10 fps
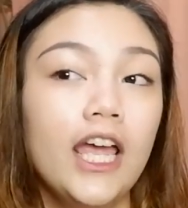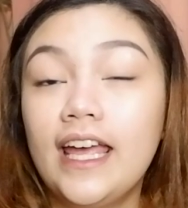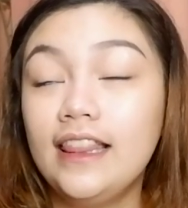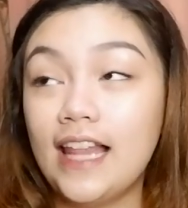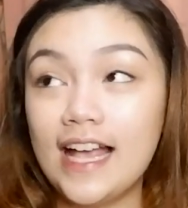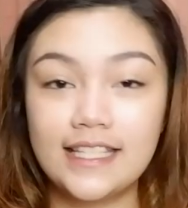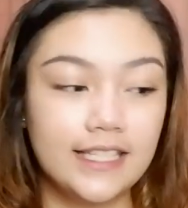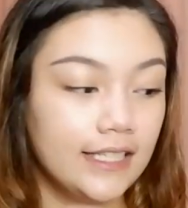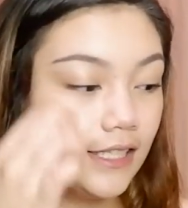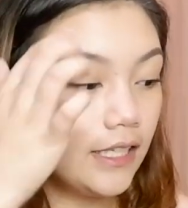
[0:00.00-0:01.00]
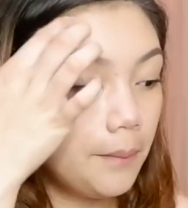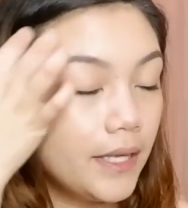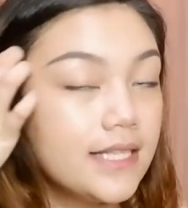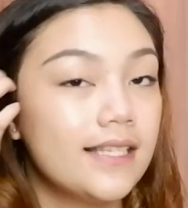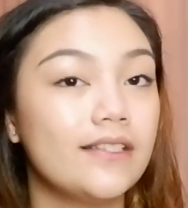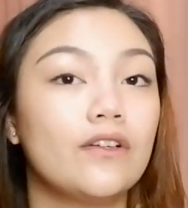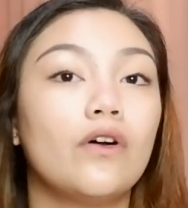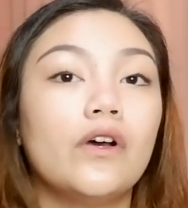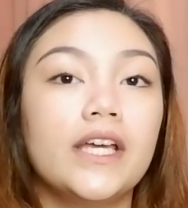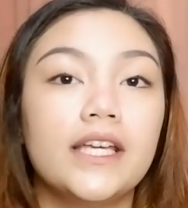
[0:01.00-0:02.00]
And last thing na napansin
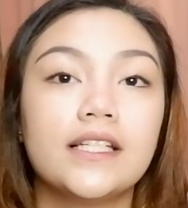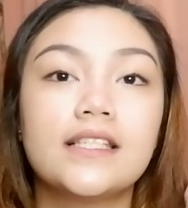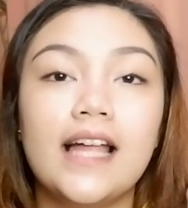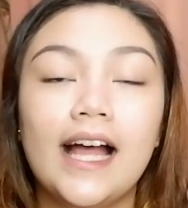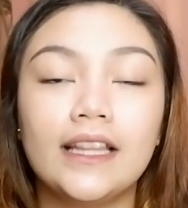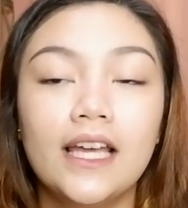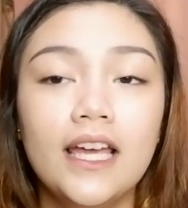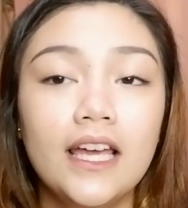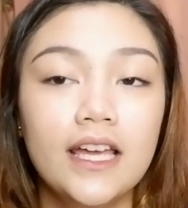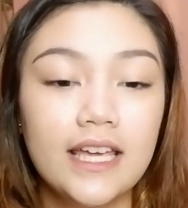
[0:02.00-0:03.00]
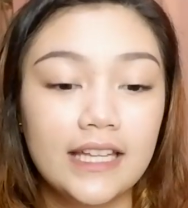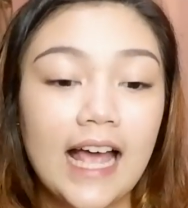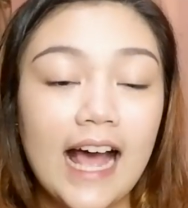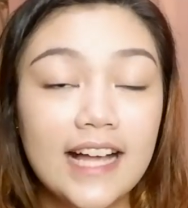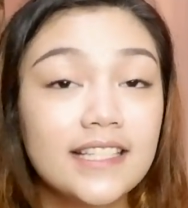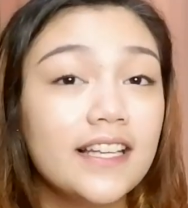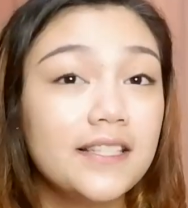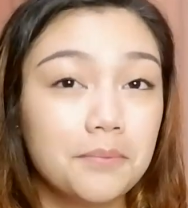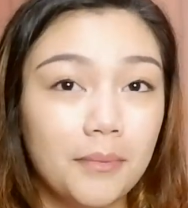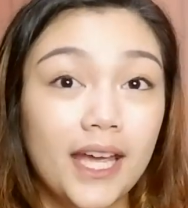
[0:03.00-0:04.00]
ko is that it has a
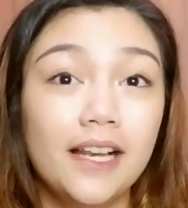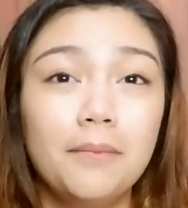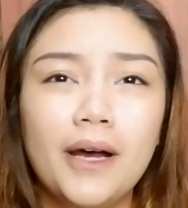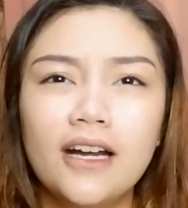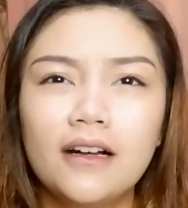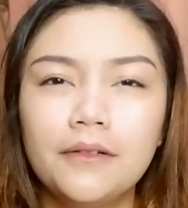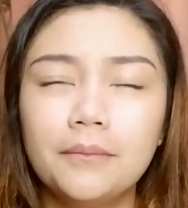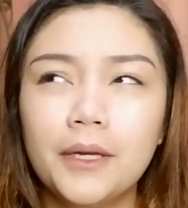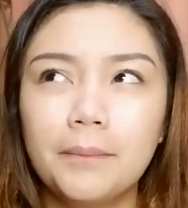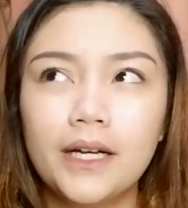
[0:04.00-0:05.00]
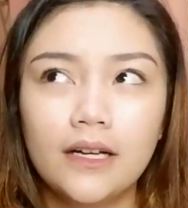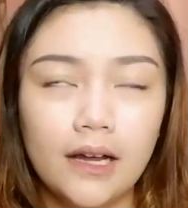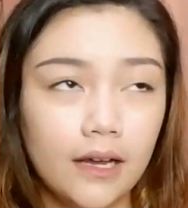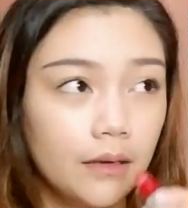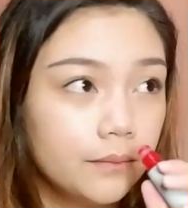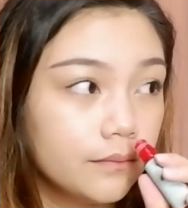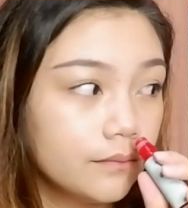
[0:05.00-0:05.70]
smell. Parang may pagka